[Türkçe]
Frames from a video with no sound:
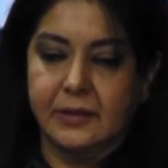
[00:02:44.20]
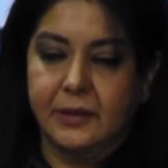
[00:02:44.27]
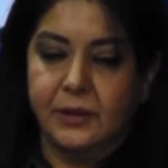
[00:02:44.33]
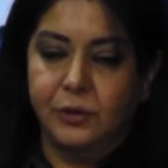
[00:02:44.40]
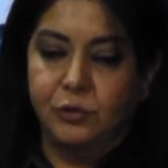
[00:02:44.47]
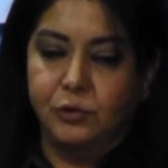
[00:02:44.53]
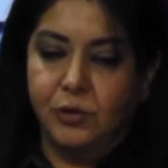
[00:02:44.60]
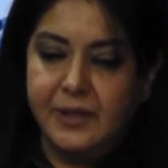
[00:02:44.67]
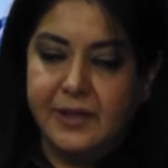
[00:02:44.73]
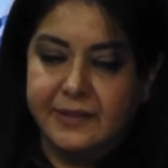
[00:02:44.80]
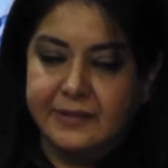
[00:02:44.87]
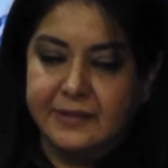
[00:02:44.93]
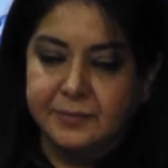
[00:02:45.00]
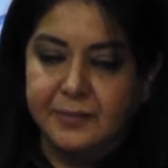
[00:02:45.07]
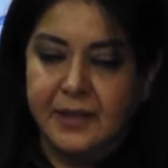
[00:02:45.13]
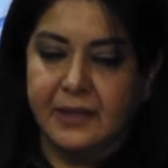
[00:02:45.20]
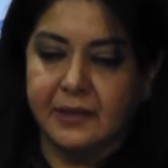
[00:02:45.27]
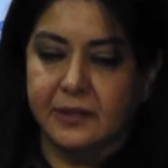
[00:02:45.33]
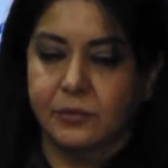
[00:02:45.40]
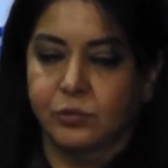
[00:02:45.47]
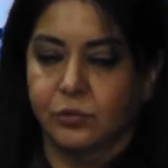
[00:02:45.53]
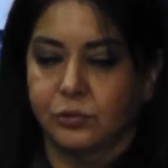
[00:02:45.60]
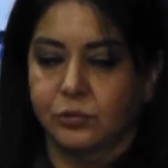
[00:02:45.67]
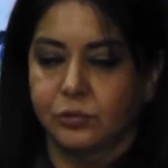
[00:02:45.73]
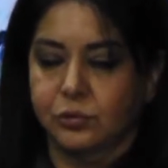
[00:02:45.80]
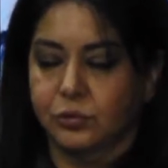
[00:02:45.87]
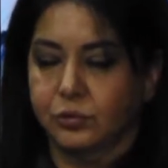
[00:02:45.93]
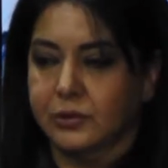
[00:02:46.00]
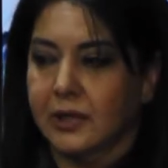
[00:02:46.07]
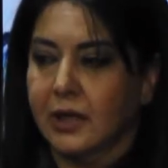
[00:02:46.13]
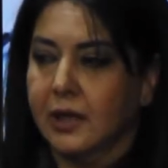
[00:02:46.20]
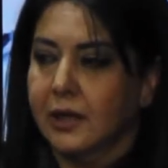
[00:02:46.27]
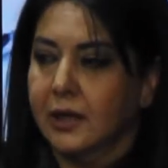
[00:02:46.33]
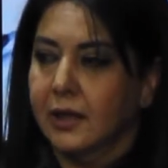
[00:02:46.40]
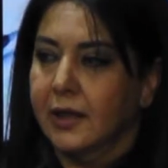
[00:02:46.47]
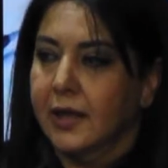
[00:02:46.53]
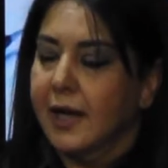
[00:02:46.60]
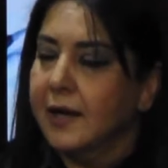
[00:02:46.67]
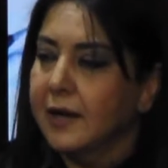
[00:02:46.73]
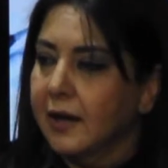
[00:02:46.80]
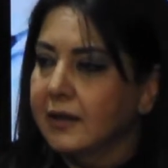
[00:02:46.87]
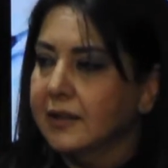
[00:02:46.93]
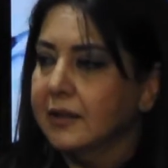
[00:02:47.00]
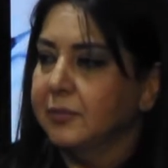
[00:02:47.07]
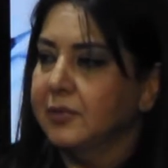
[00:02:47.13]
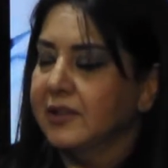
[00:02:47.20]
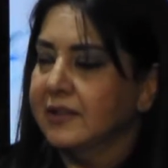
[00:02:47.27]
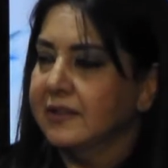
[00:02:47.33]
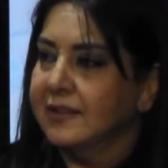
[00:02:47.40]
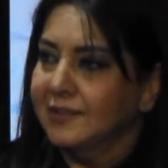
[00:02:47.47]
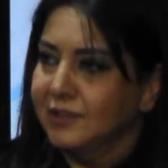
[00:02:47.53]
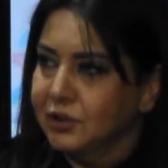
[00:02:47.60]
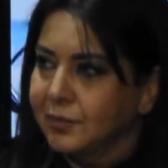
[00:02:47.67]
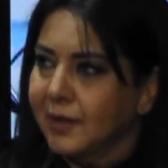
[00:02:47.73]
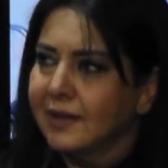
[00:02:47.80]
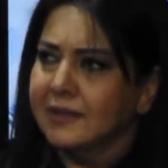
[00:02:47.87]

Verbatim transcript: yönetmek konusunda herhangi bir danışmanlık